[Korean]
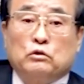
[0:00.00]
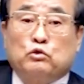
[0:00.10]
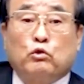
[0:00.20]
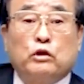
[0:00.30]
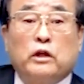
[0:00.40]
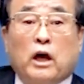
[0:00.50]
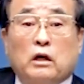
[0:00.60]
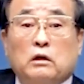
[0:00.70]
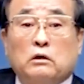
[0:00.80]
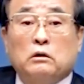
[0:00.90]

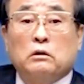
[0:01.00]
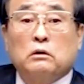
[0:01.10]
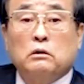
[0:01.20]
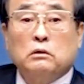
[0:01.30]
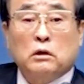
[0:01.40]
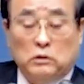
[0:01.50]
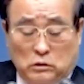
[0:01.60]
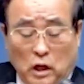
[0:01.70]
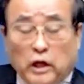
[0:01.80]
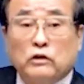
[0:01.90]
죽었대. 근데
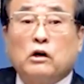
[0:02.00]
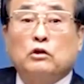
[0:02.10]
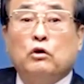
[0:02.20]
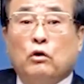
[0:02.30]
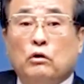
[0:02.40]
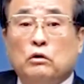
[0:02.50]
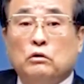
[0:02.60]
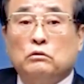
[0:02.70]
살아있는 것 같아.